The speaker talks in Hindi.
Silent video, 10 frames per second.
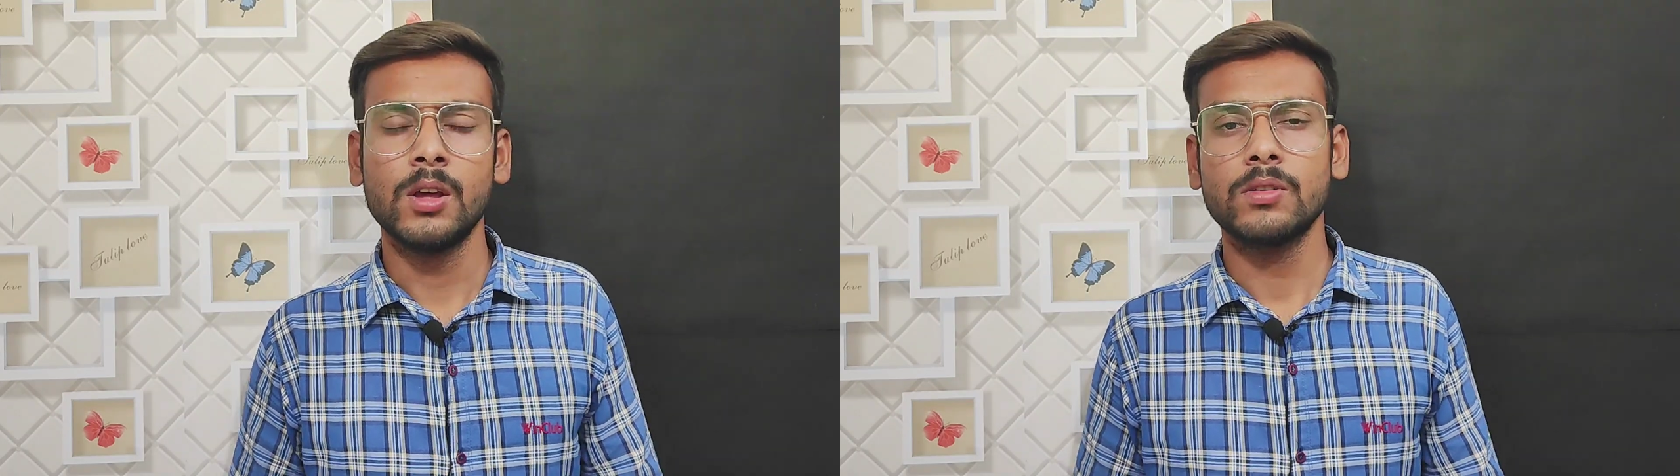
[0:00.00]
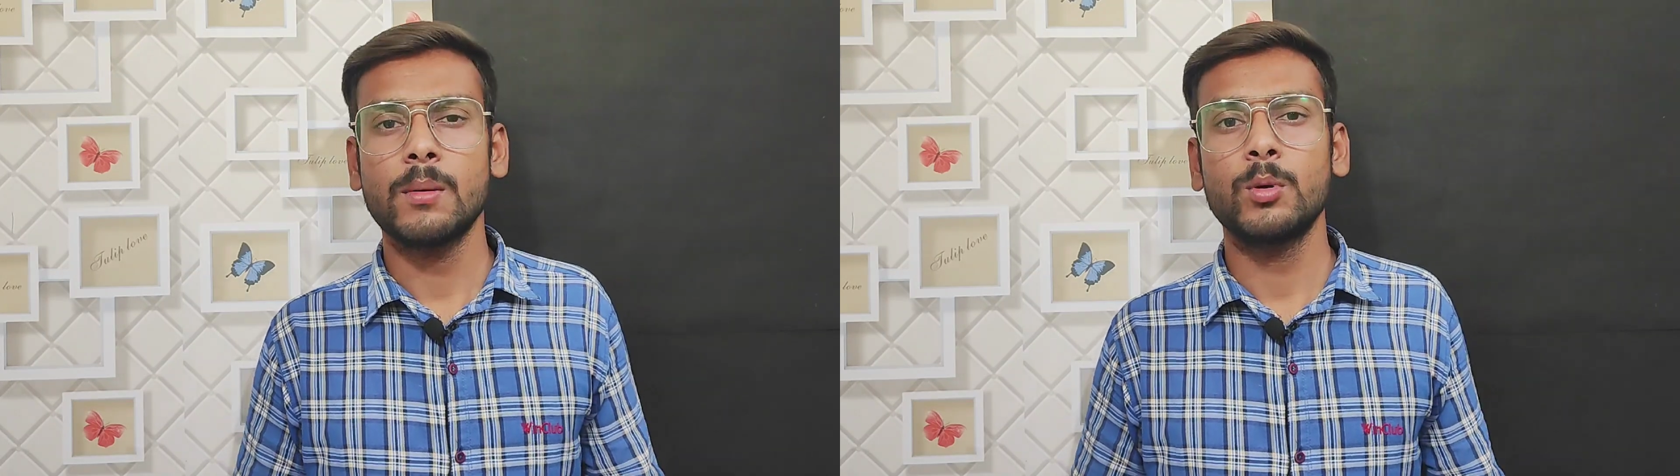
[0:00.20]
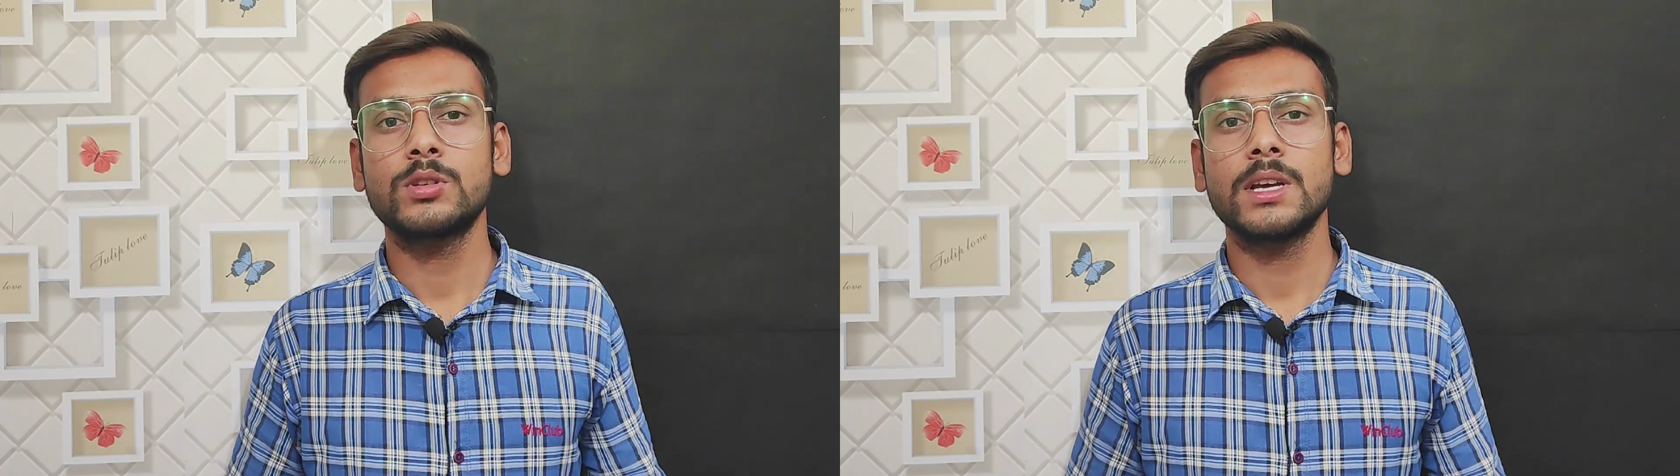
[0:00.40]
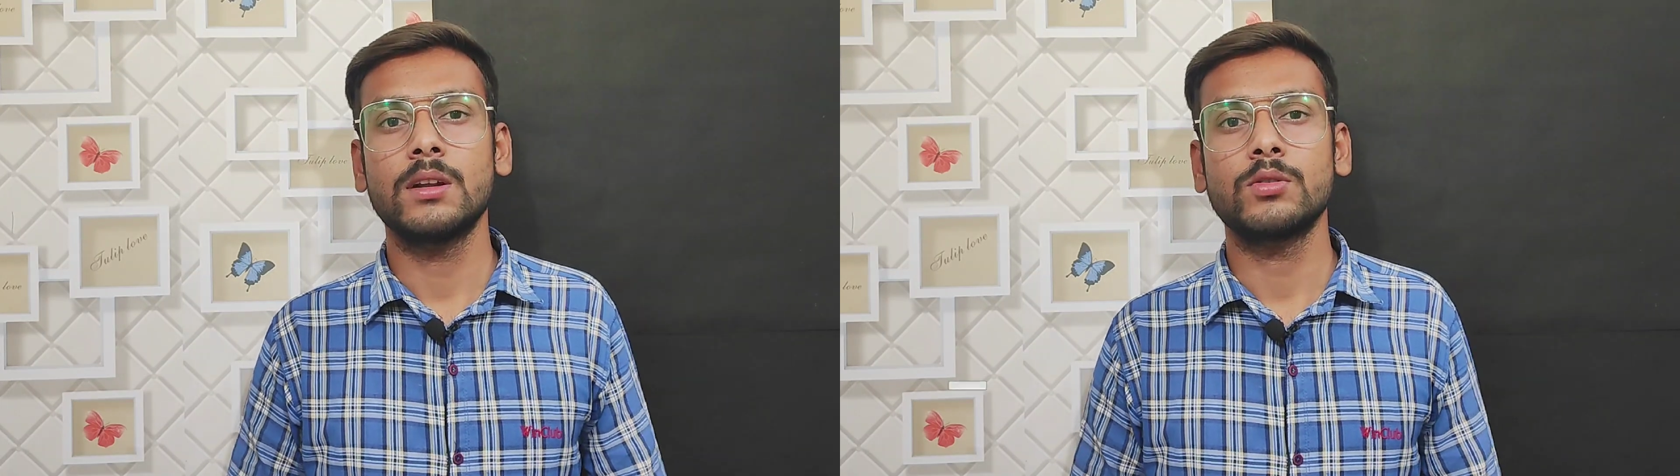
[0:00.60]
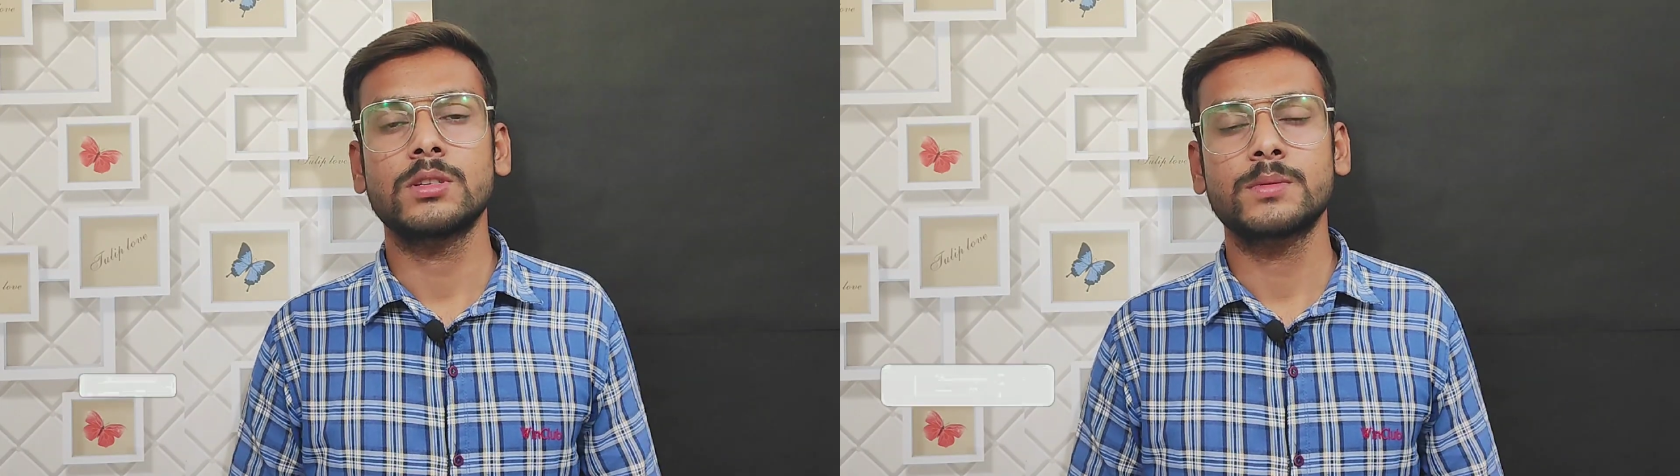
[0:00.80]
तो आप लोग चैनल
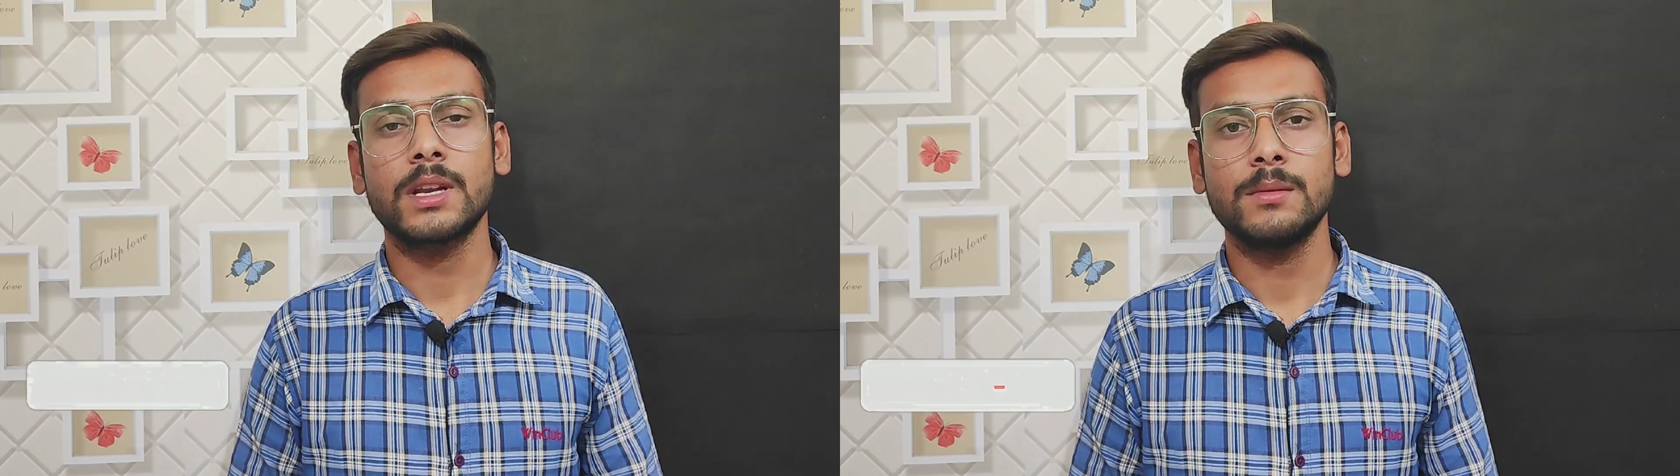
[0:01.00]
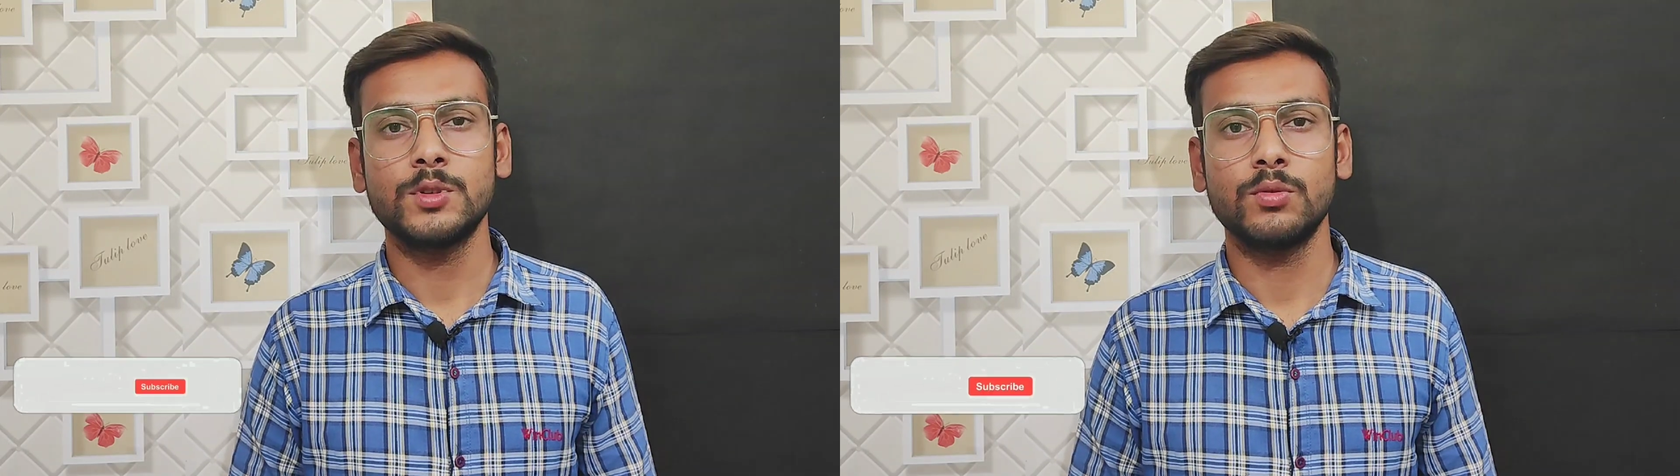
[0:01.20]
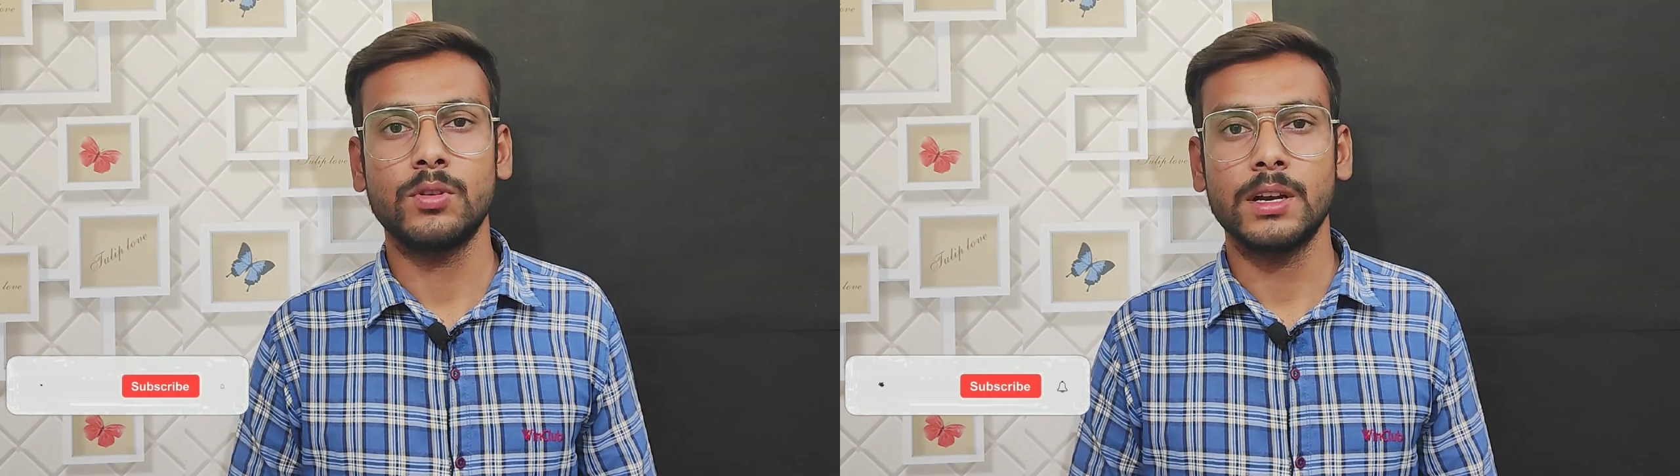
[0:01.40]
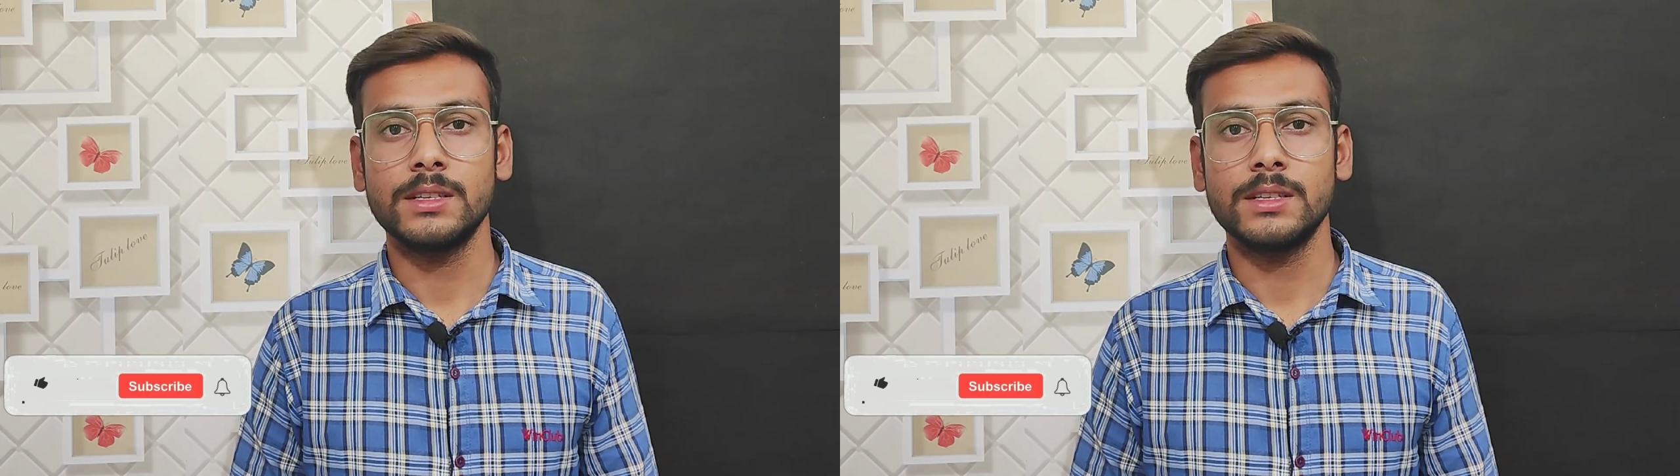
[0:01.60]
को सब्सक्राइब जरूर कर